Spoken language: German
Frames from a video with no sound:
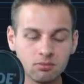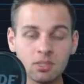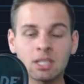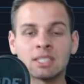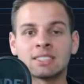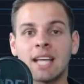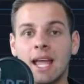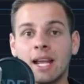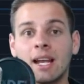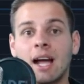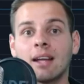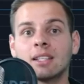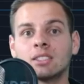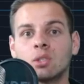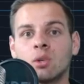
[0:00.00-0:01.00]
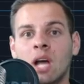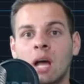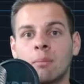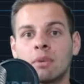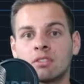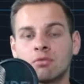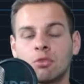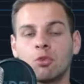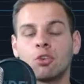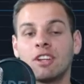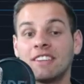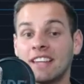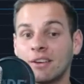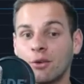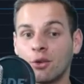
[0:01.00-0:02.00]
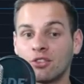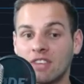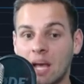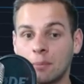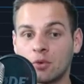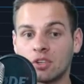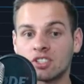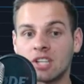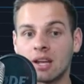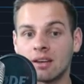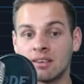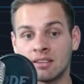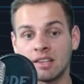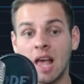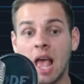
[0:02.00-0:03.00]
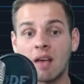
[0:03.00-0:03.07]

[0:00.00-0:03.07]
Cycle angezogen haben, also wo wirklich der größte Abstand gestartet ist.